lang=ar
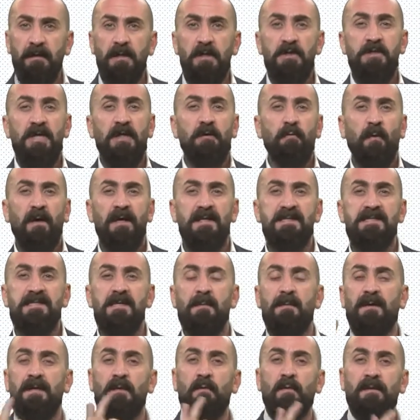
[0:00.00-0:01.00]
الجدول
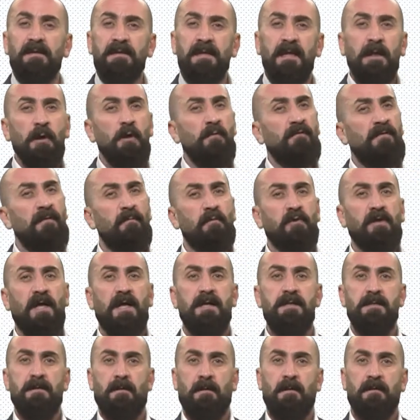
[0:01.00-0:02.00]
الزمني والتكلفة
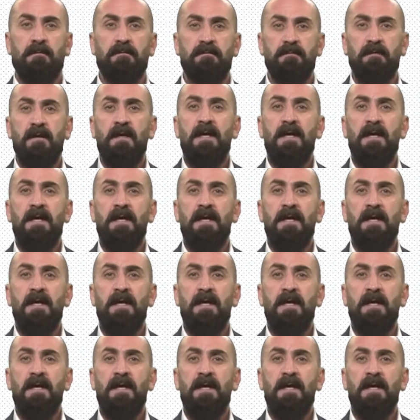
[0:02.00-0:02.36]
متغيرات